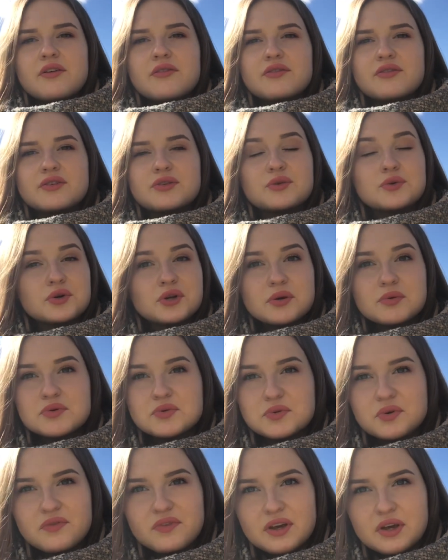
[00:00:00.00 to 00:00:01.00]
w drugim
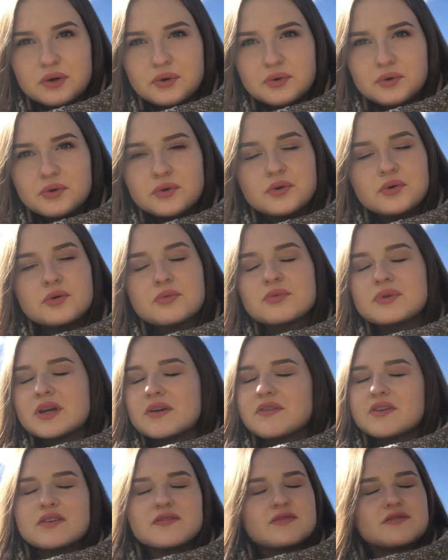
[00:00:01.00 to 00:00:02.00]
człowieku lub
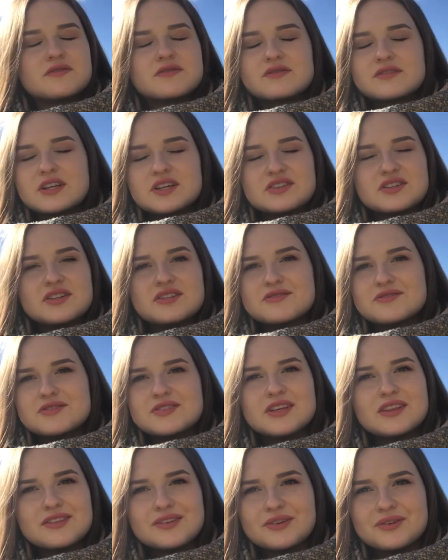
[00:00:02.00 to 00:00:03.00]
nawet w naszej
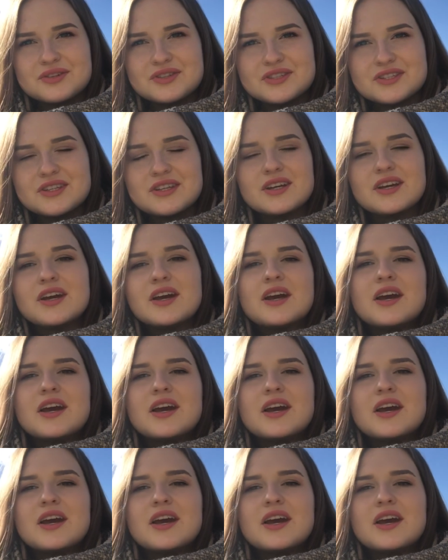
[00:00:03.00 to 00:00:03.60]
codzienności.